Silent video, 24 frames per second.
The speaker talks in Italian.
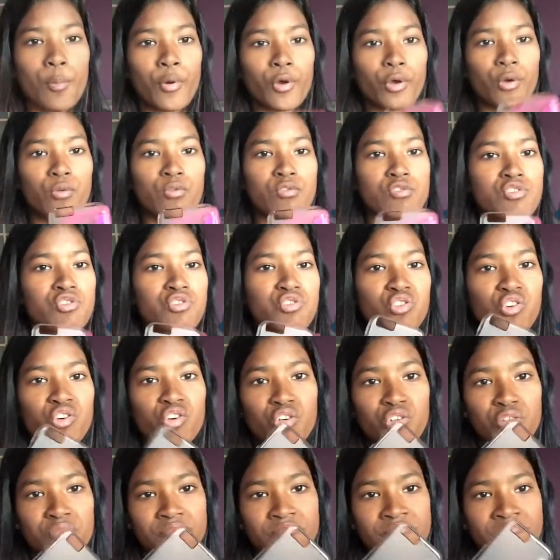poi
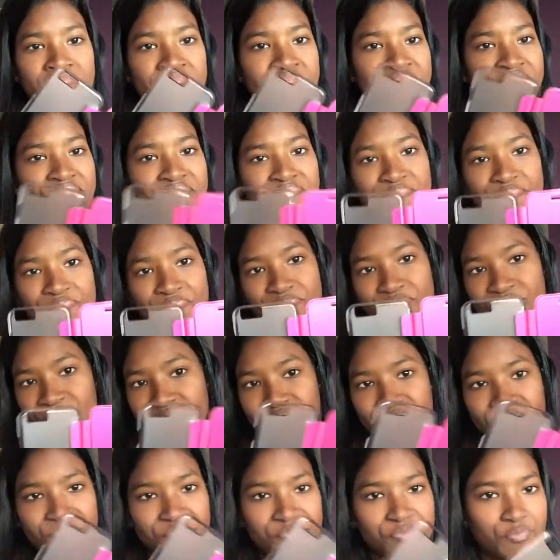questo
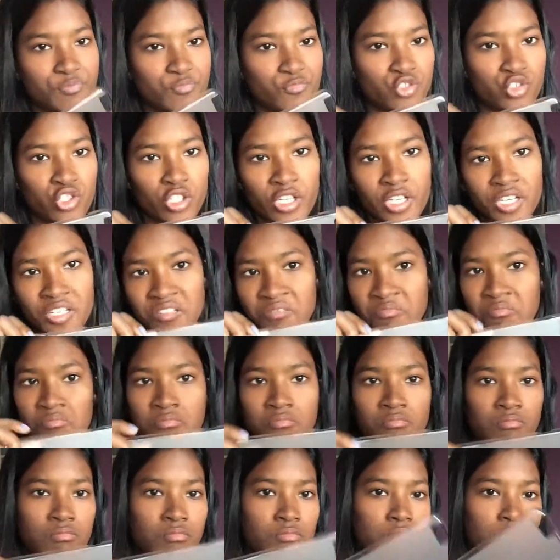cioè
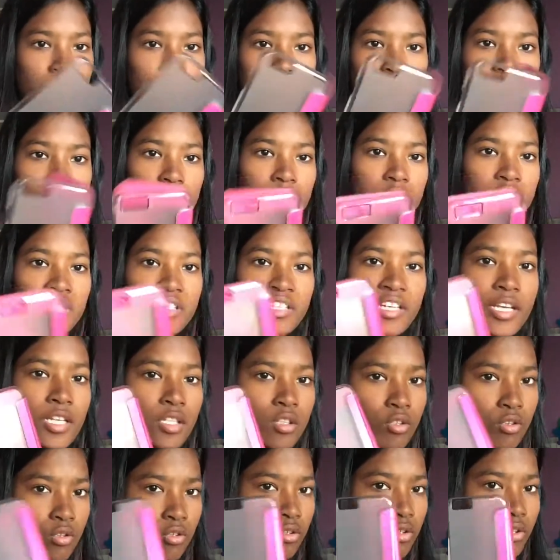
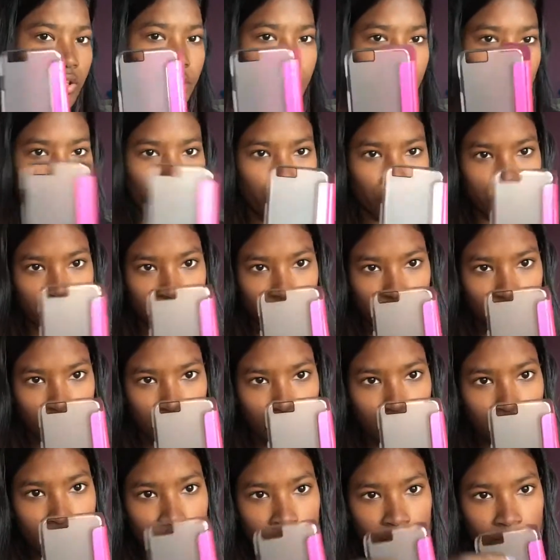dietro è
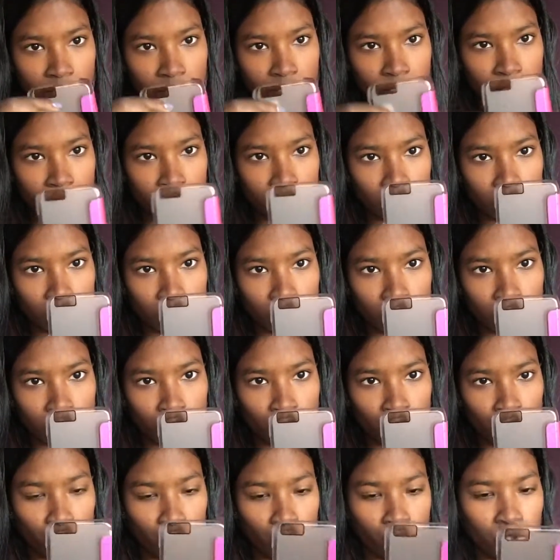così
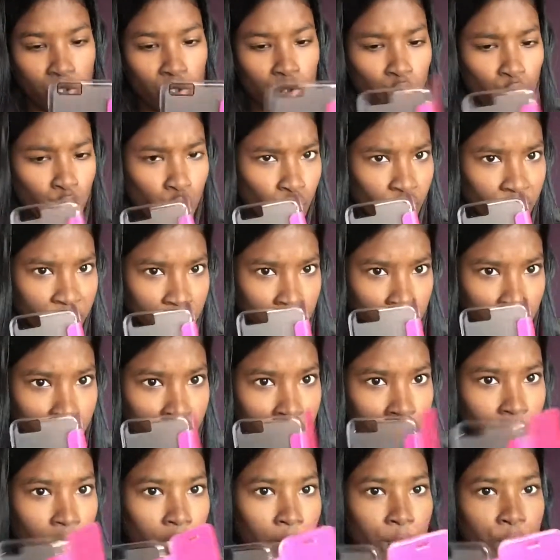tutto ruvido
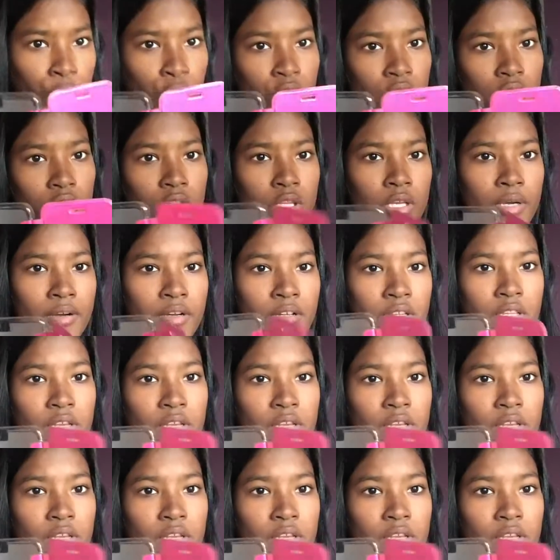e poi da,